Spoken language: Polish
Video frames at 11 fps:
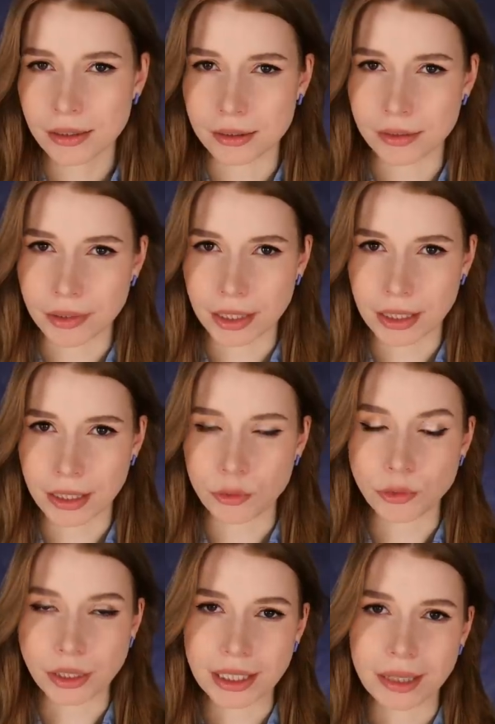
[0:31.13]
Zwykle
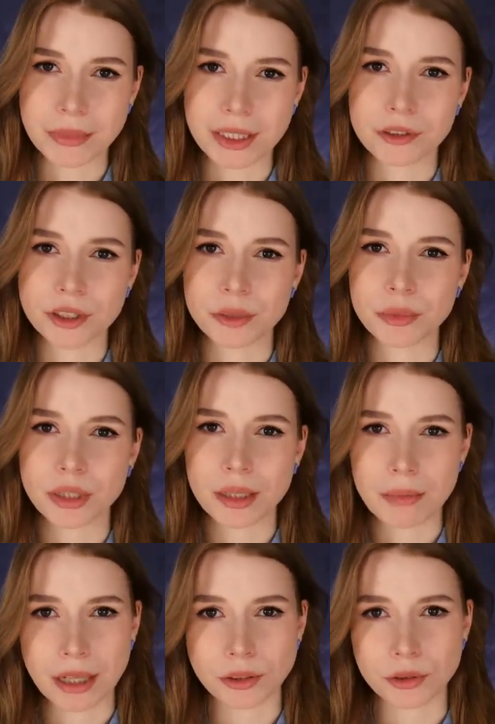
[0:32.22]
unikam tego typu
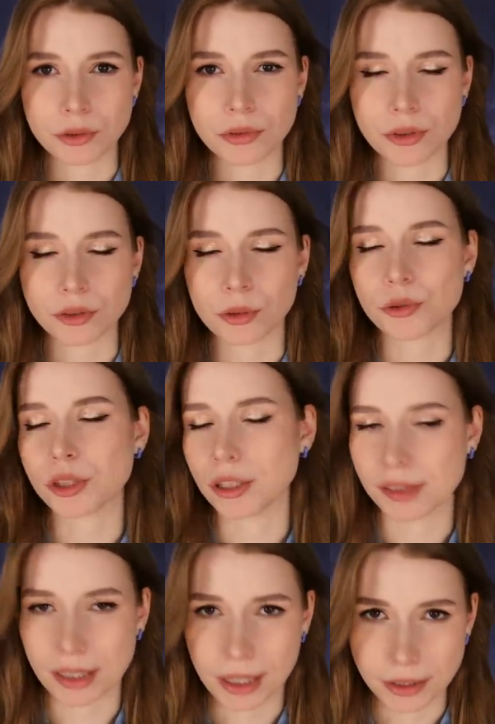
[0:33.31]
tematów z różnych
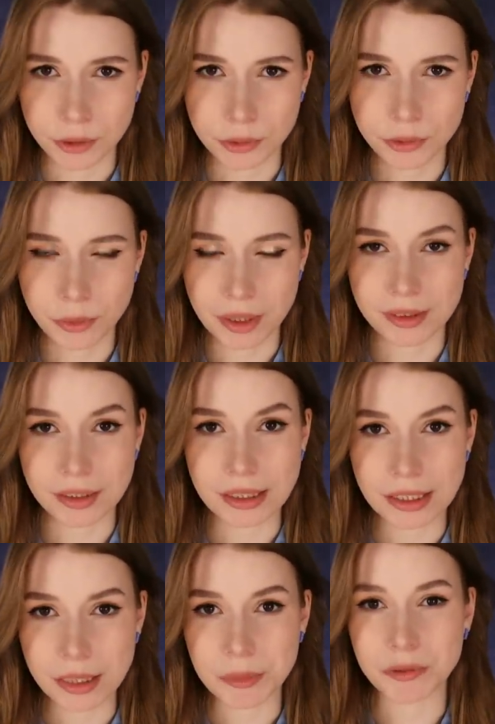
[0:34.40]
względów,
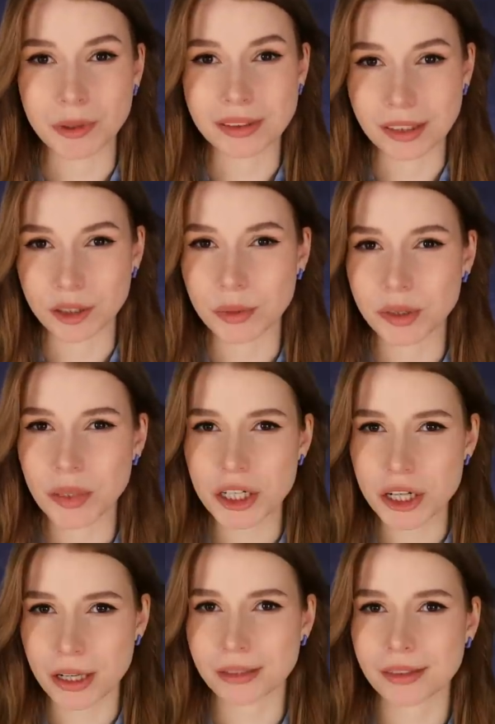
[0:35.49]
m.in. własnego
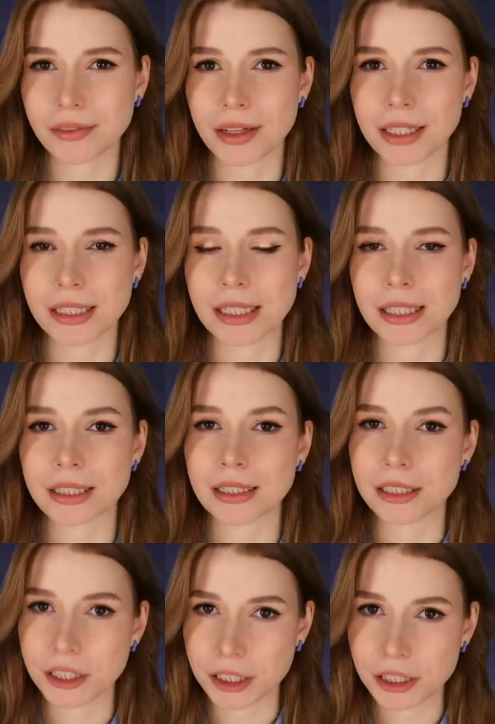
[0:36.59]
bezpieczeństwa, jednak
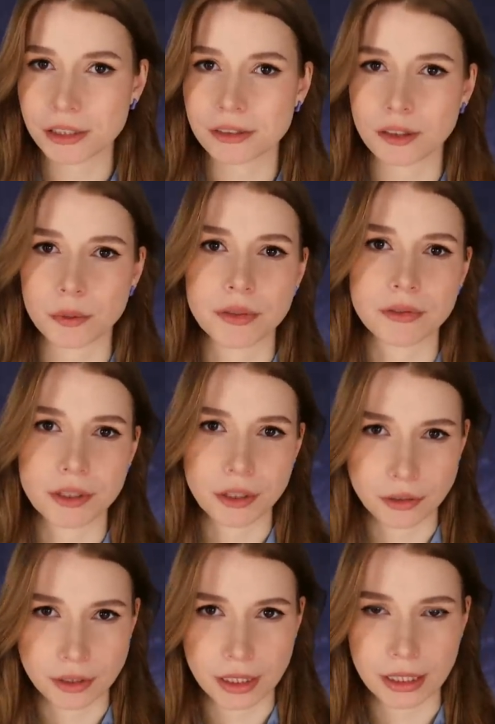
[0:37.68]
dziś zrobię
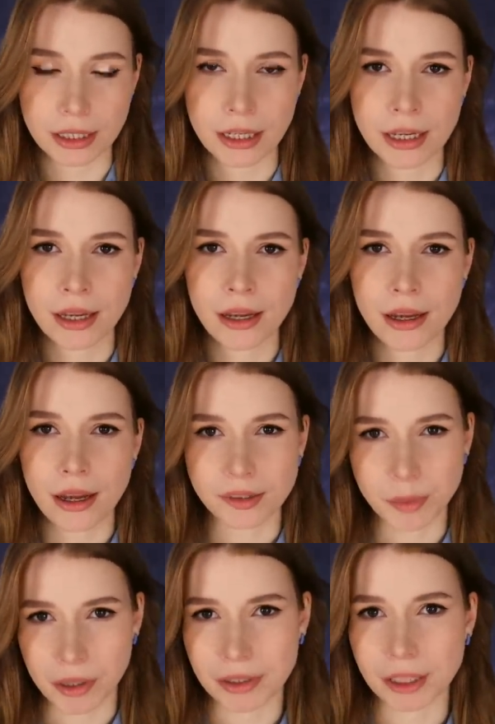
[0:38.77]
wyjątek, a
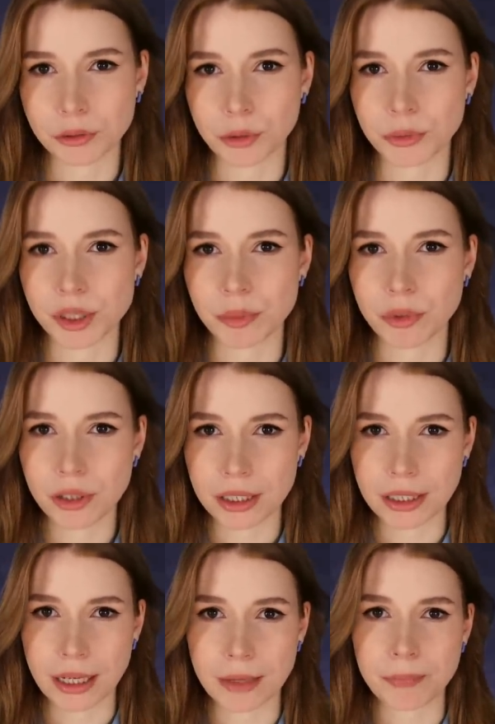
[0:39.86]
sprawa, nad którą się
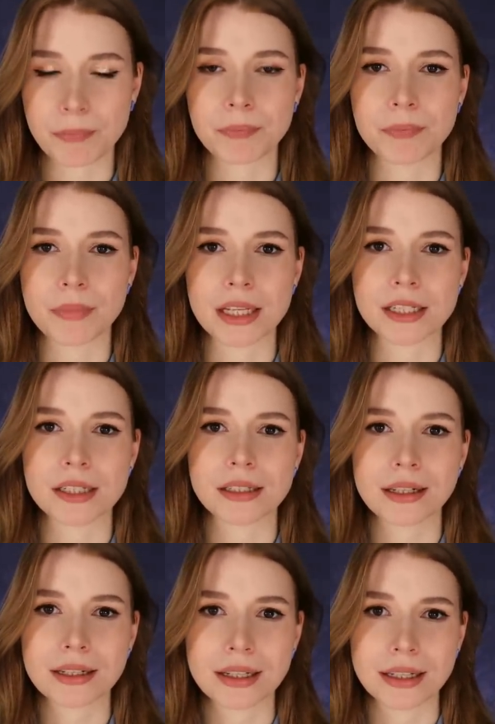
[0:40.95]
pochylę, będzie
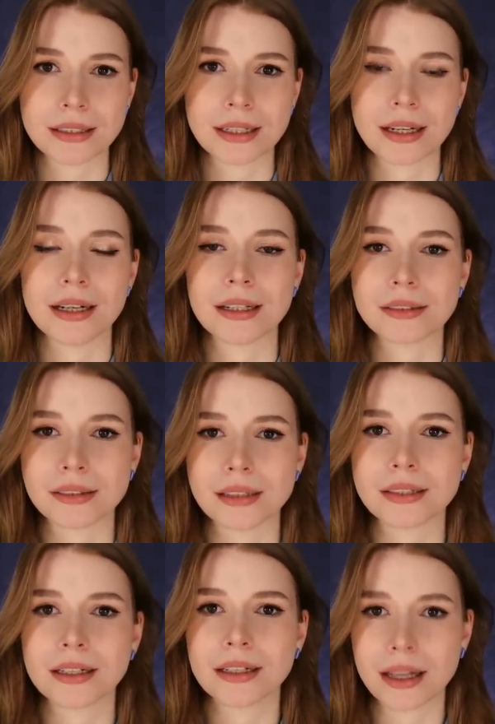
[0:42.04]
tragedia
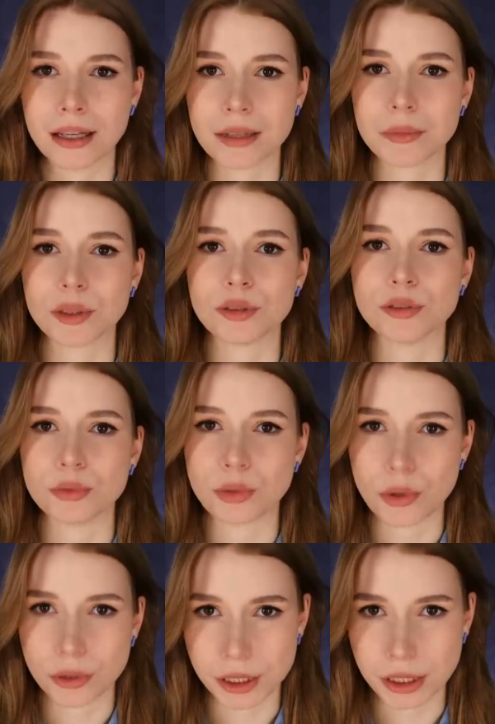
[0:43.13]
Aleksandry M. z
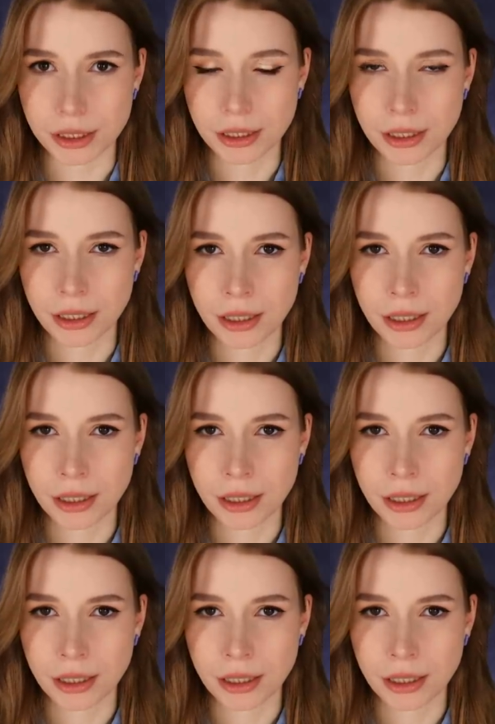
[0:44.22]
Łodzi.